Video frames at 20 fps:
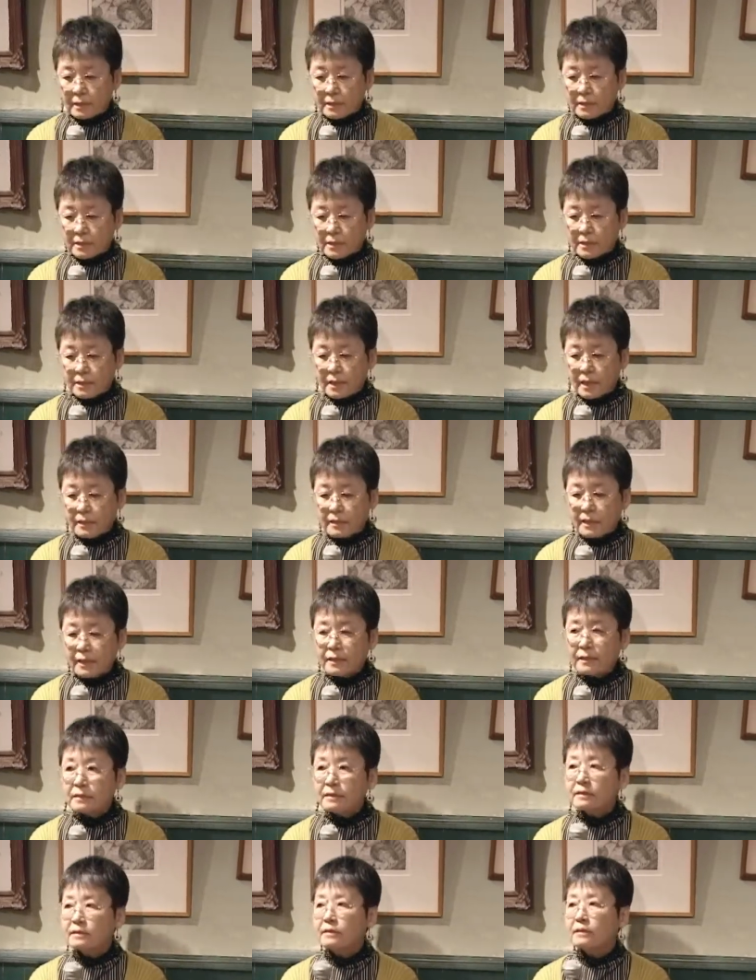た知らな
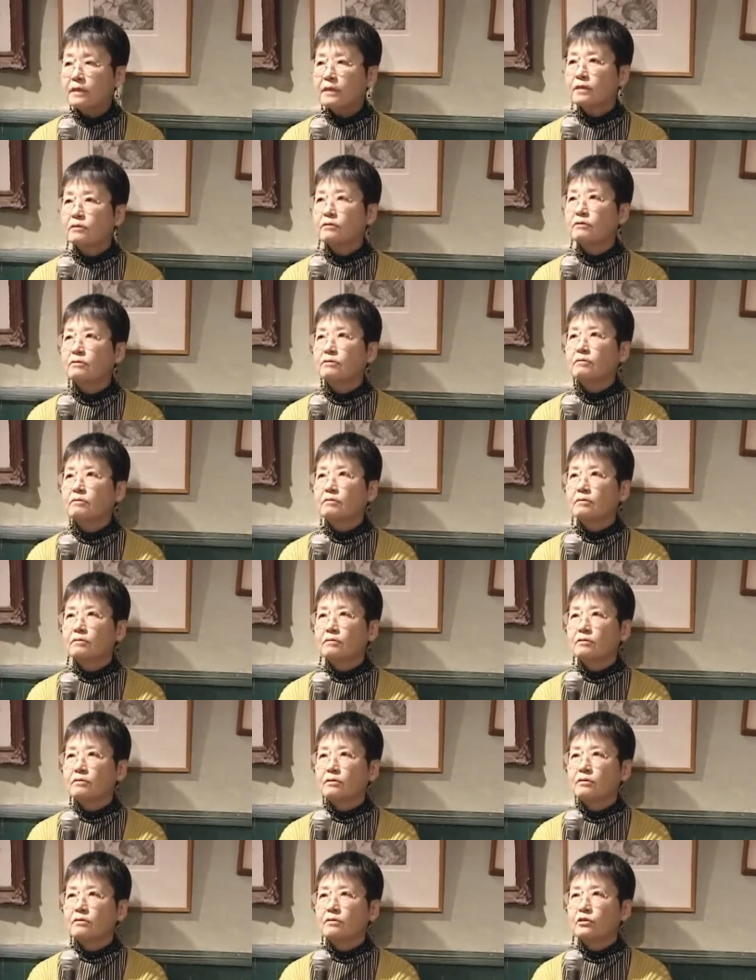いっていう
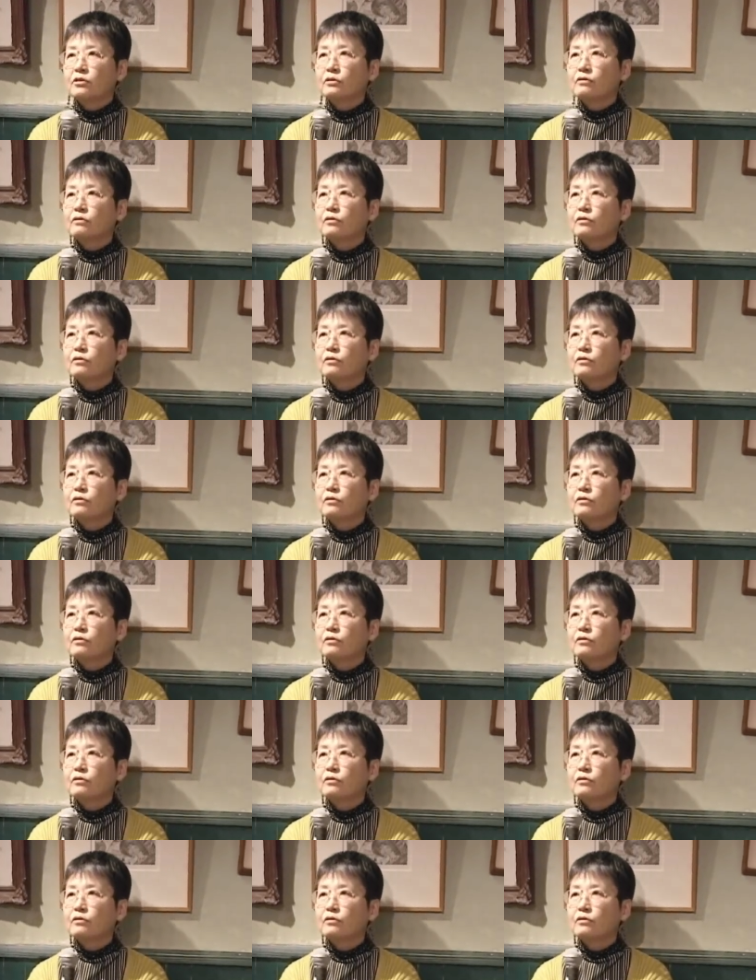い